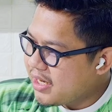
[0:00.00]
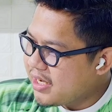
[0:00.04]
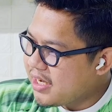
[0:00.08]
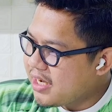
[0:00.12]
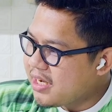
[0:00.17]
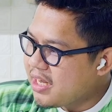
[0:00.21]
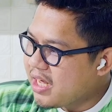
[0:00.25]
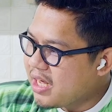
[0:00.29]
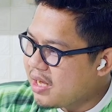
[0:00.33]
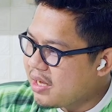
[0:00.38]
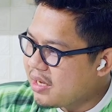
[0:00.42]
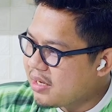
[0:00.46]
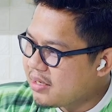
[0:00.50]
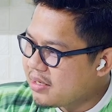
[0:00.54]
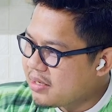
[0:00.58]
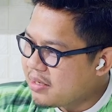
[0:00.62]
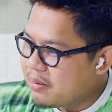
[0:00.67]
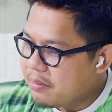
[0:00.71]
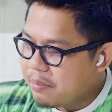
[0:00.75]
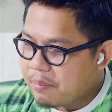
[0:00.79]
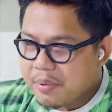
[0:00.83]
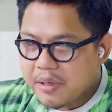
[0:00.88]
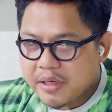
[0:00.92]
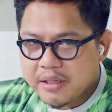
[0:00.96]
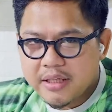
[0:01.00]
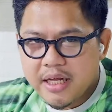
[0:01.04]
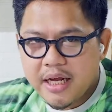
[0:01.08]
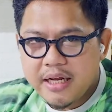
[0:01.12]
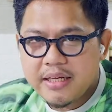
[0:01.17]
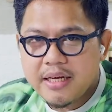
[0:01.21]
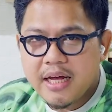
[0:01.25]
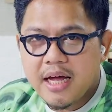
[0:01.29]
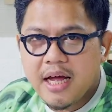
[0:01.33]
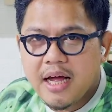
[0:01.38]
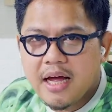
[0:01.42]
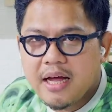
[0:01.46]
Ini dia
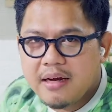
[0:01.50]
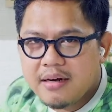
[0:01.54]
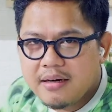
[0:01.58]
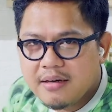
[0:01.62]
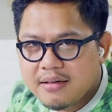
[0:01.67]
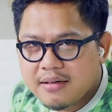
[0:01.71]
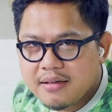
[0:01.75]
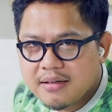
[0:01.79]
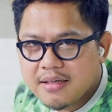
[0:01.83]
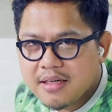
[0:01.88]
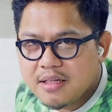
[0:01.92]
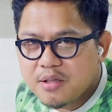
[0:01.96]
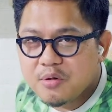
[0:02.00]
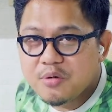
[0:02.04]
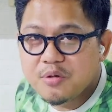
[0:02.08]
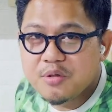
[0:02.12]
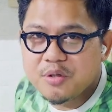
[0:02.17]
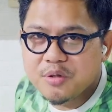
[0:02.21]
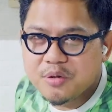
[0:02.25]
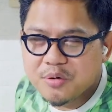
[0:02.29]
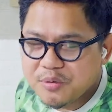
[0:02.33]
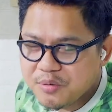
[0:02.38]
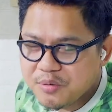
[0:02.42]
pertanyaan ketujuh.